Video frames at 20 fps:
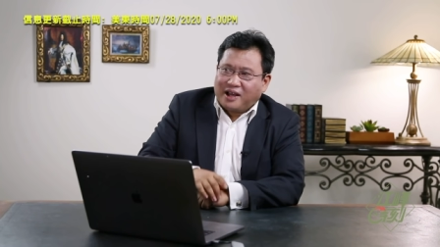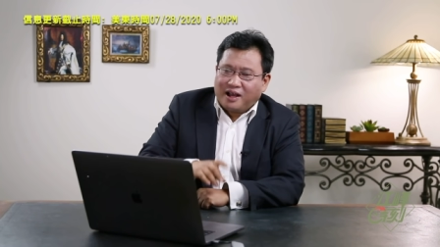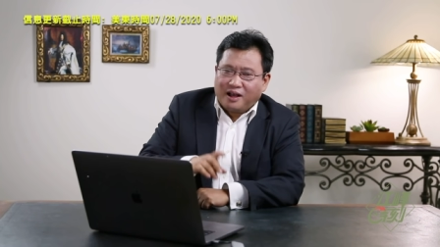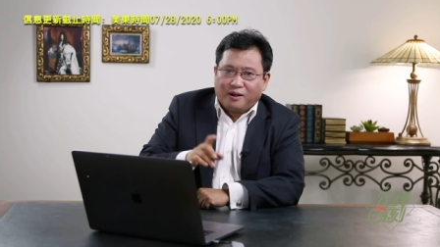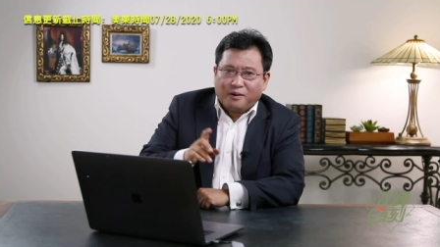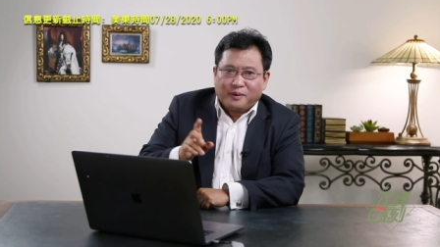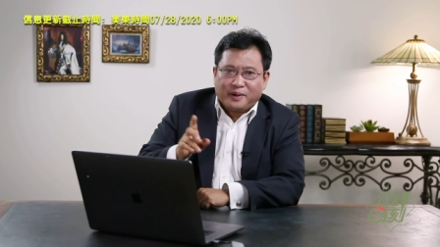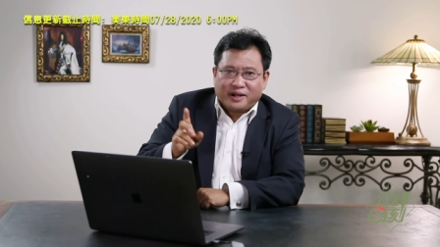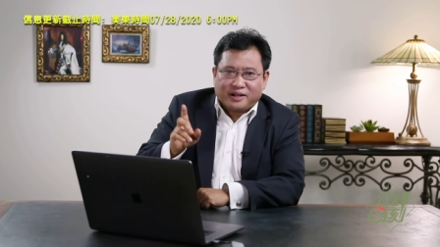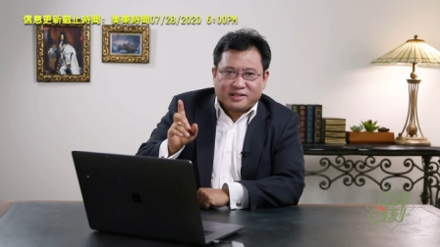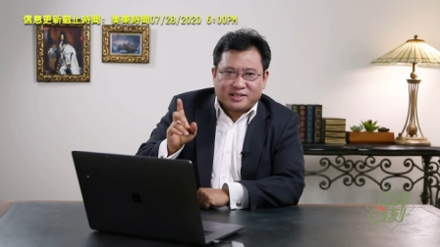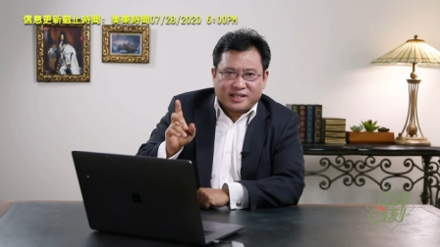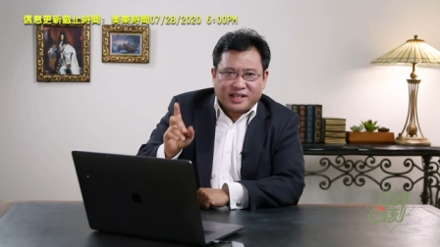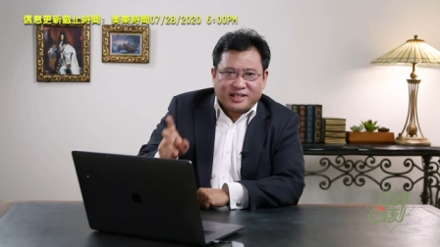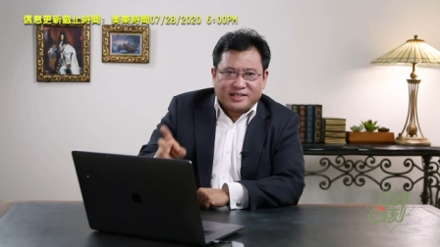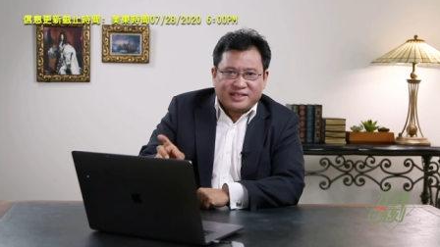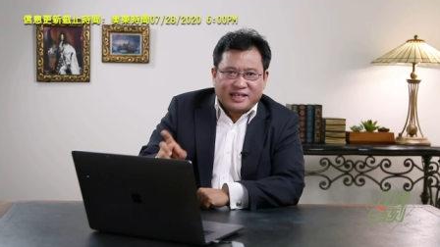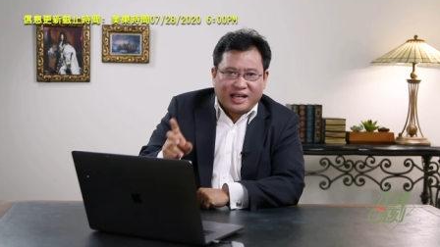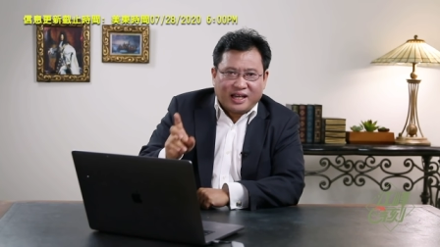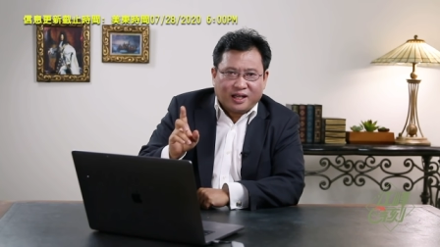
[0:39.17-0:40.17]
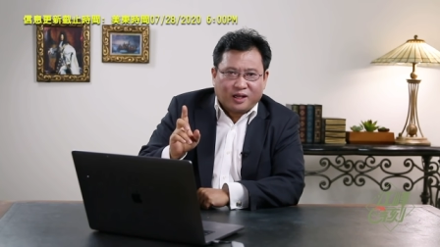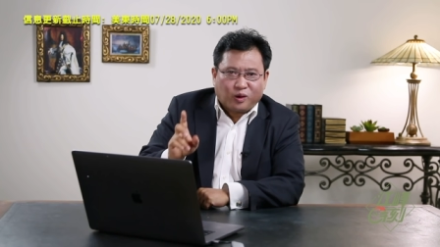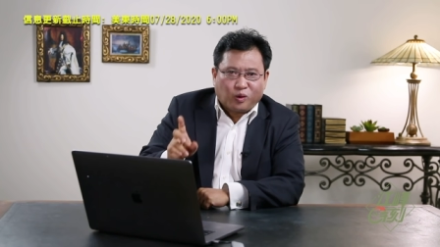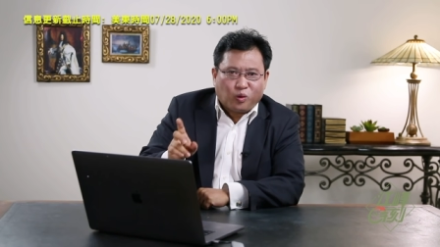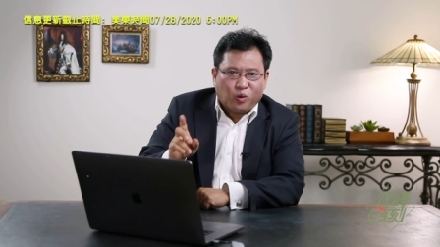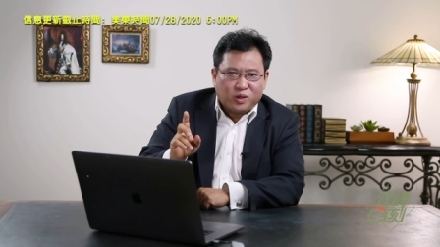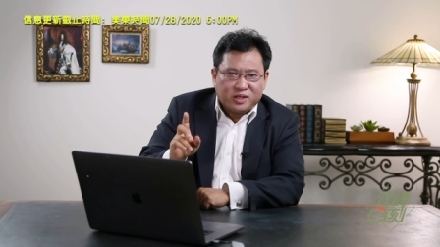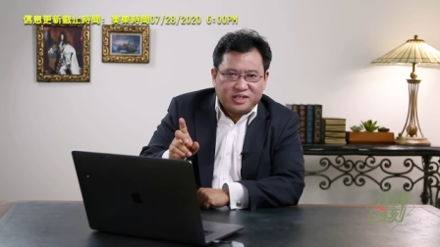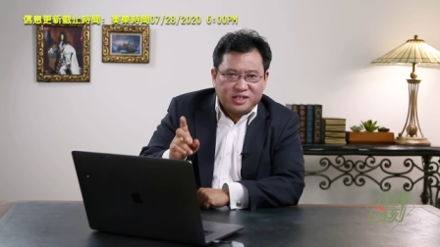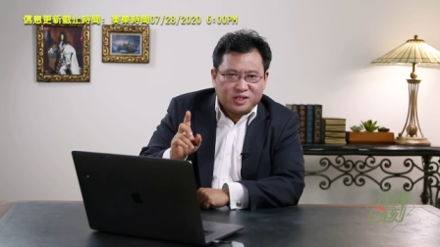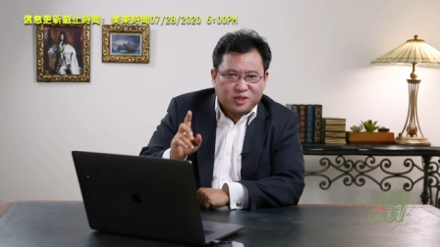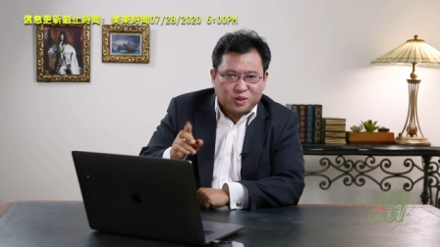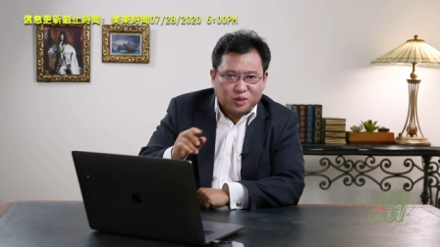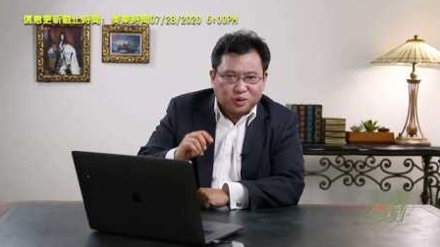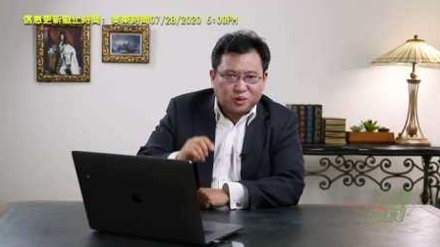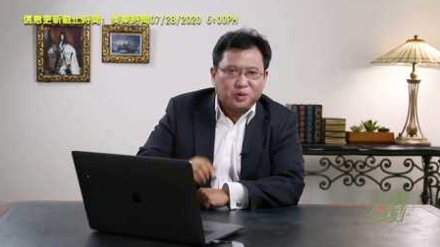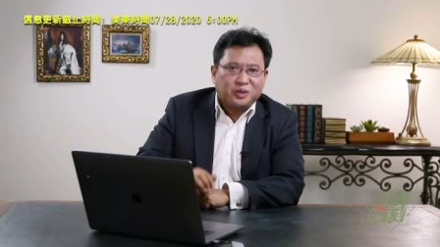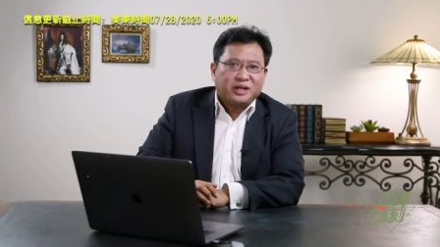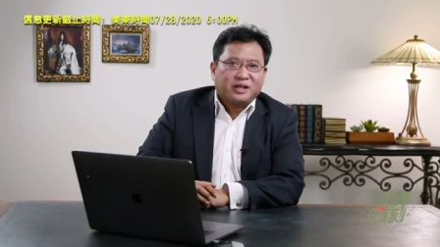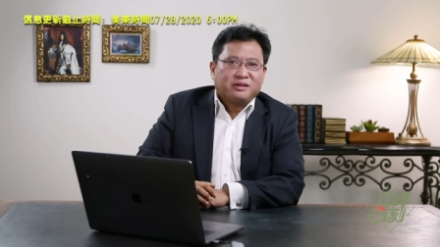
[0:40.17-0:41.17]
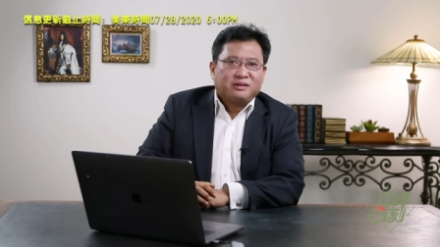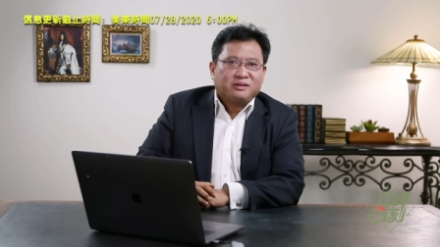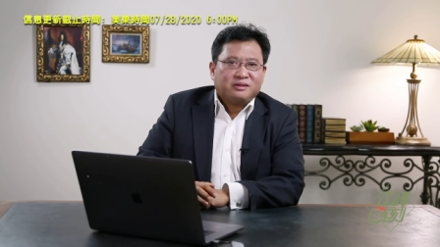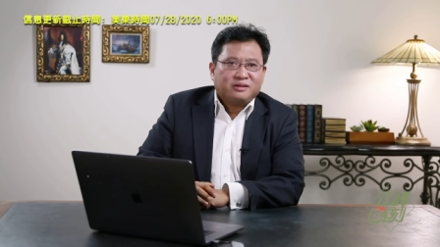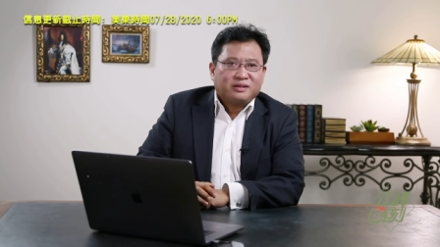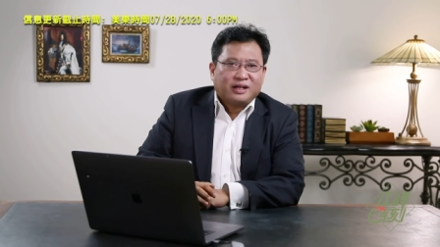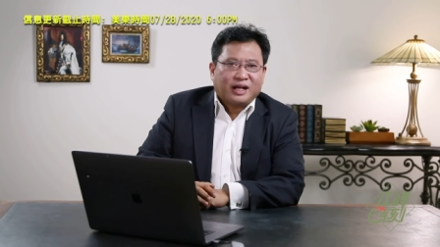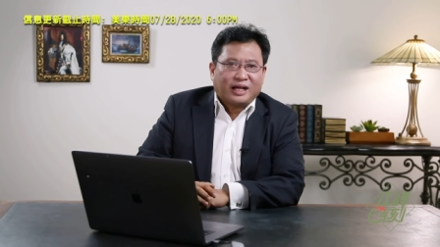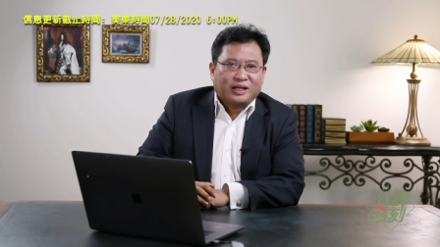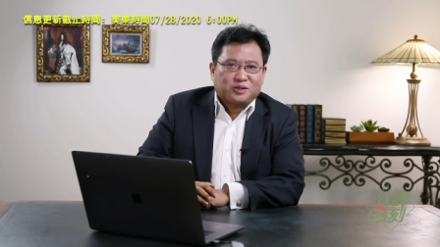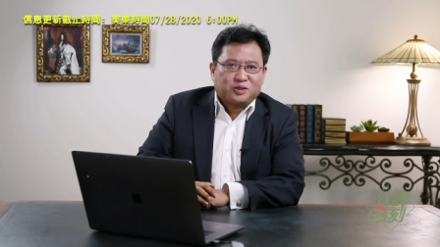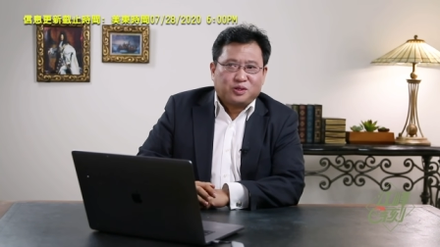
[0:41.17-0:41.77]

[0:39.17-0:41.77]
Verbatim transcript: 奥威尔参加了国际纵队啊，